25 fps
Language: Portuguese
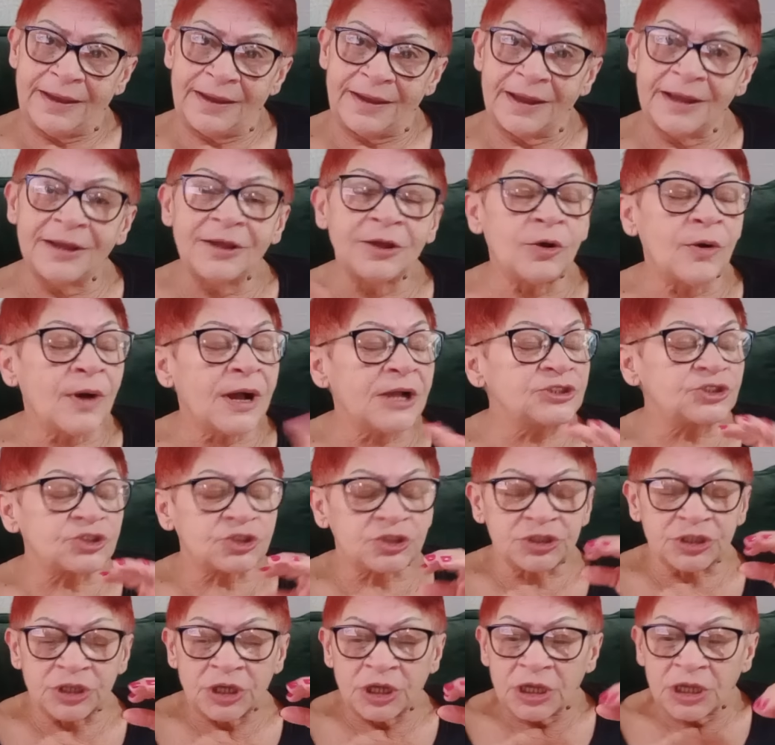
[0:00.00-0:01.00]
Eu acho
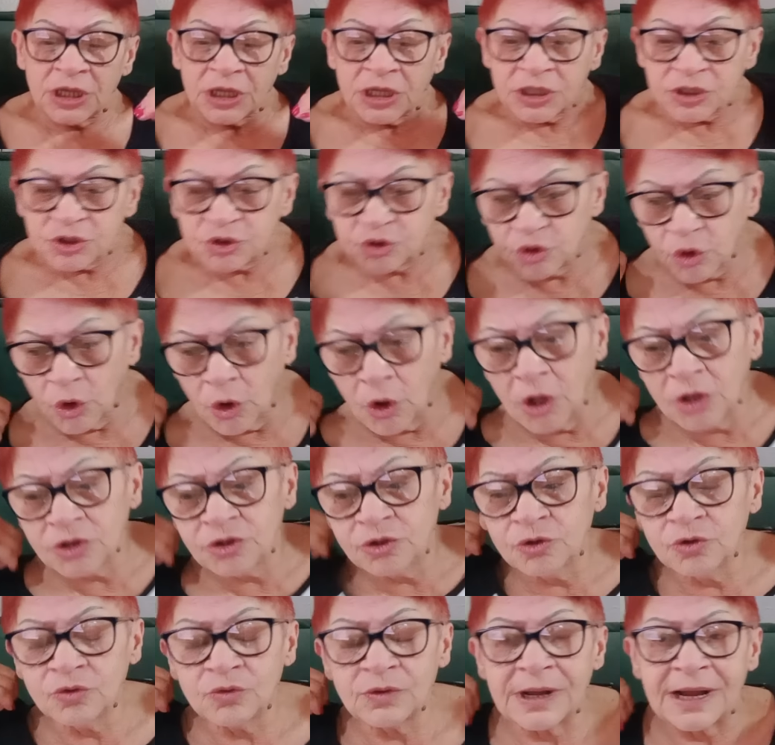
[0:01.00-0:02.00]
que
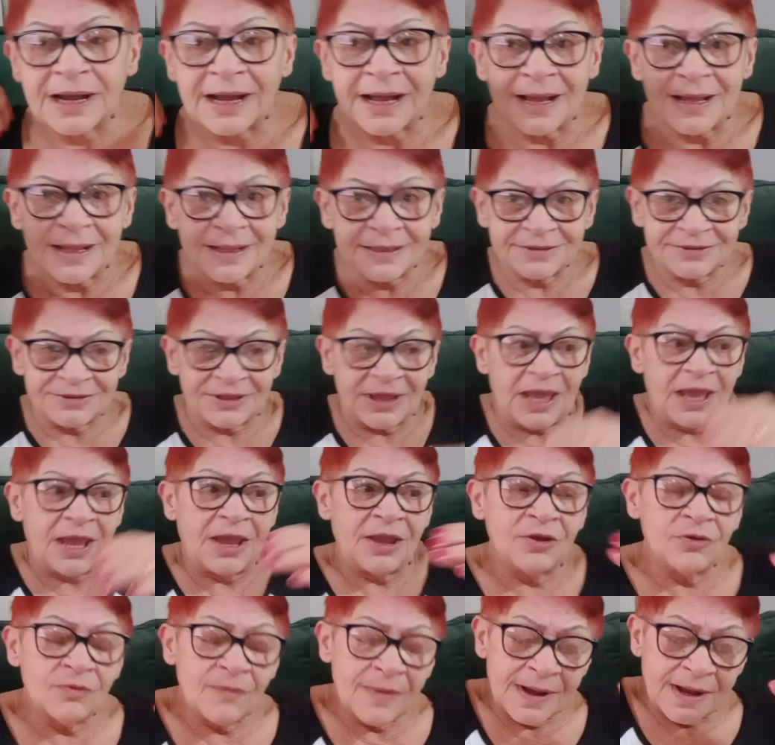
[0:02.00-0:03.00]
todo lugar
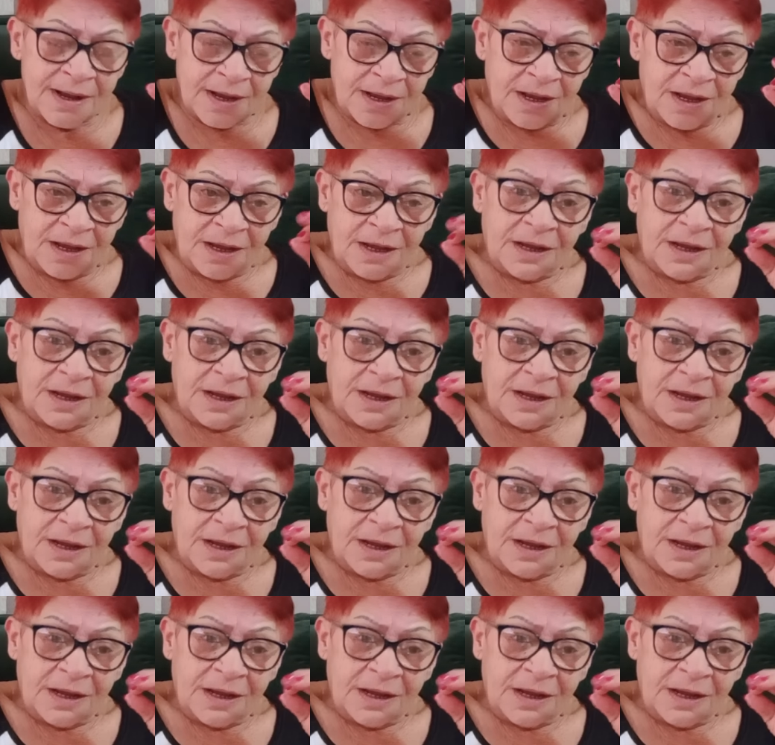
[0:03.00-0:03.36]
tem uma.